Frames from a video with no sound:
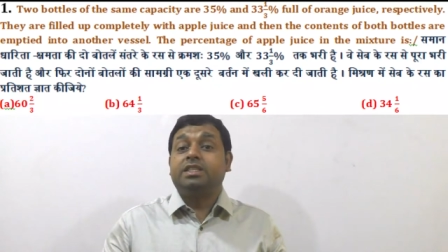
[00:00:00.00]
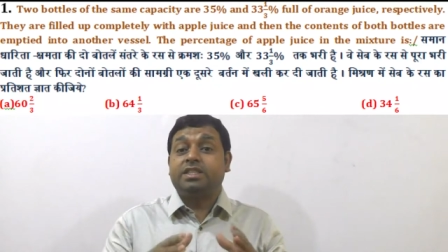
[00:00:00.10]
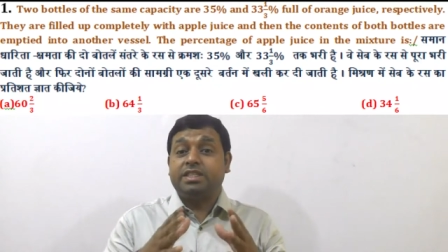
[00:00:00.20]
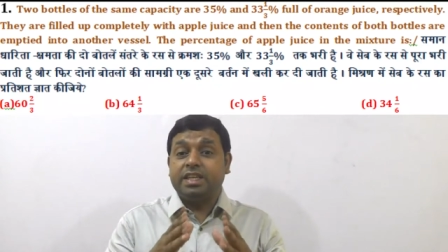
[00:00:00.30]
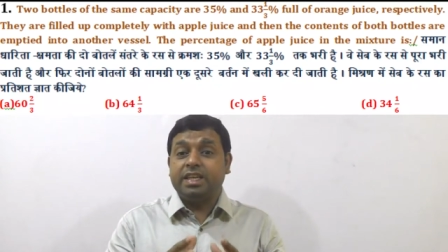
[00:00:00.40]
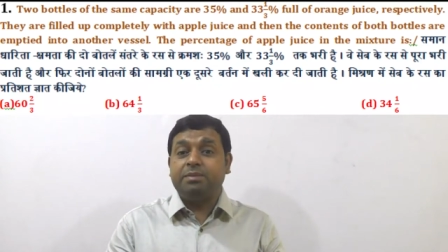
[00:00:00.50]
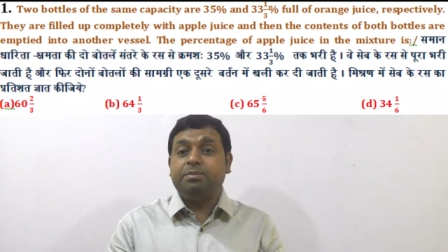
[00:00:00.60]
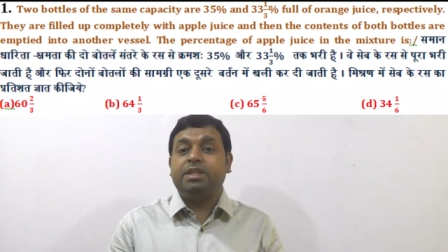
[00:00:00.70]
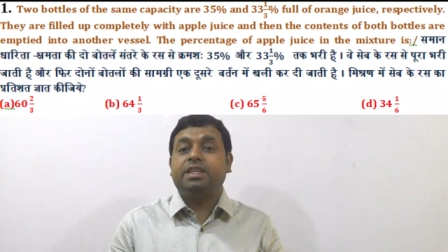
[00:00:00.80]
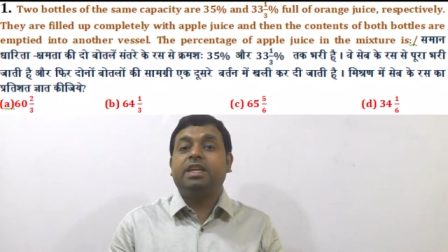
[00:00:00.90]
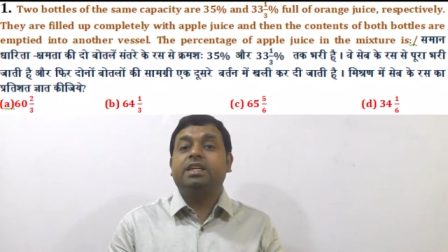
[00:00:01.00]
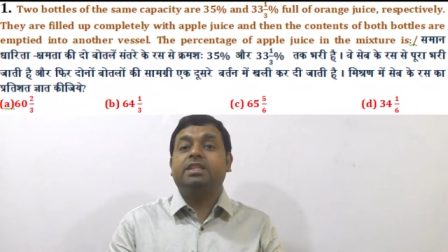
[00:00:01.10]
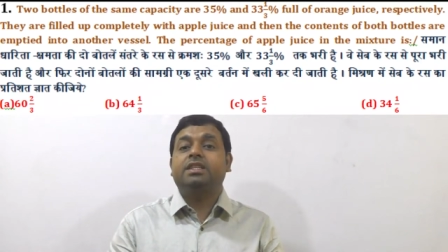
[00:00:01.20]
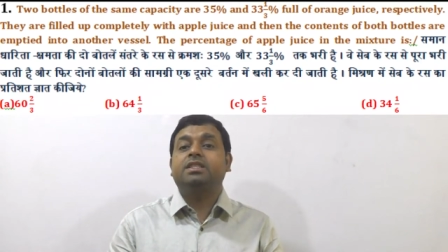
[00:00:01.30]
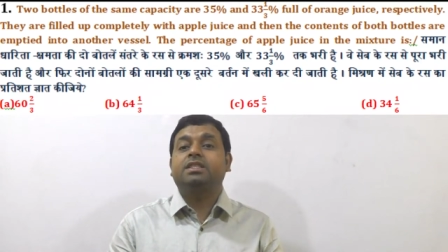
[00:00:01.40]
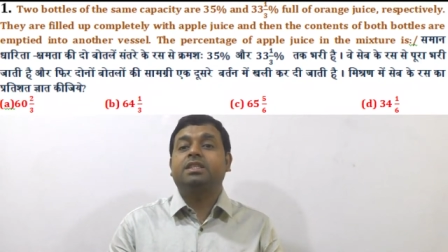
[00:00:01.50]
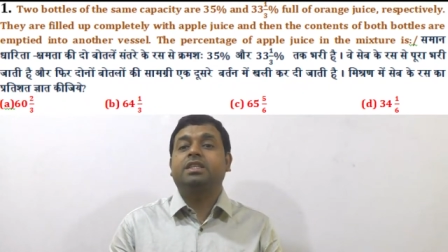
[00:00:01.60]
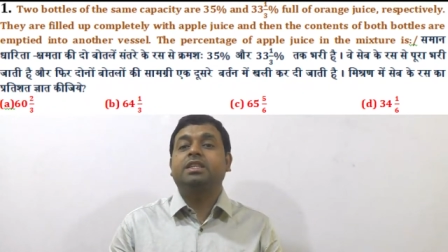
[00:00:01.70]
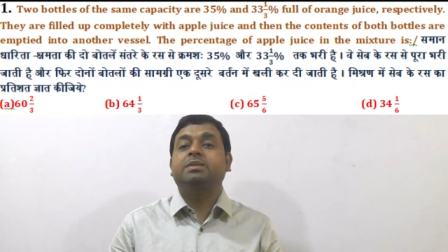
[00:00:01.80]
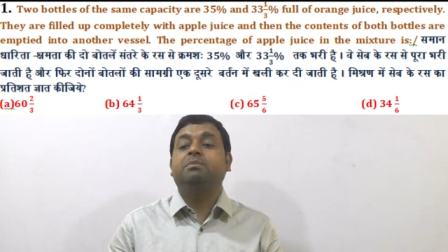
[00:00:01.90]
सेब के रस
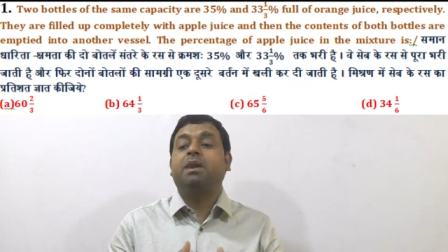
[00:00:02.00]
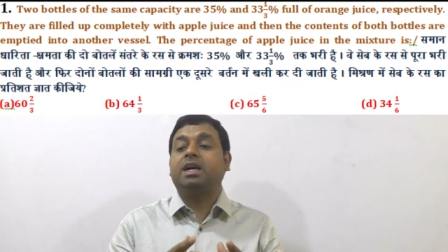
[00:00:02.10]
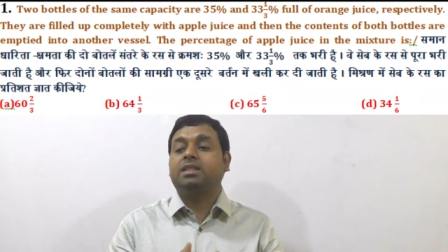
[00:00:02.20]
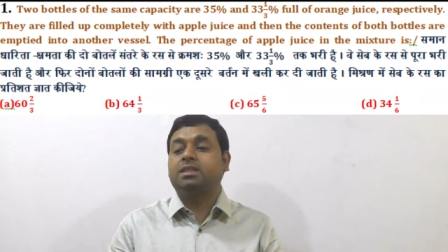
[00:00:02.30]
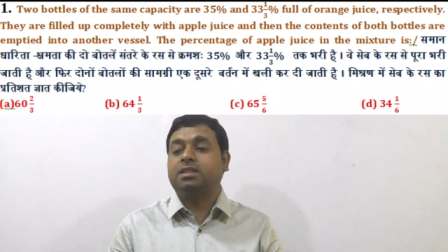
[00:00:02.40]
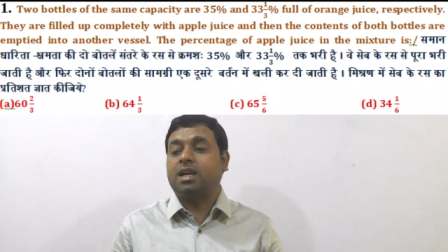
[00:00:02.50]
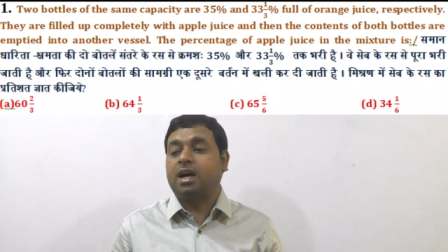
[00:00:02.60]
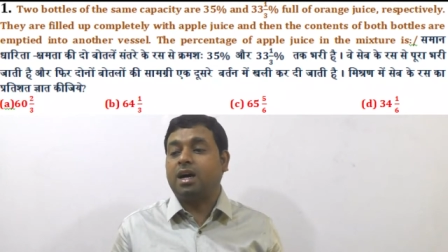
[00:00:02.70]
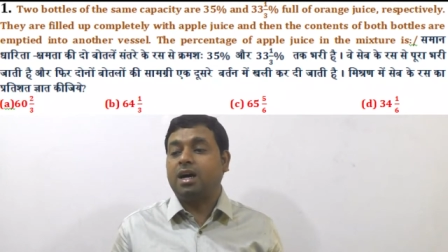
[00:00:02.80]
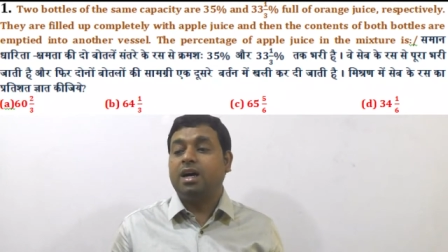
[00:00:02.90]
की मात्रा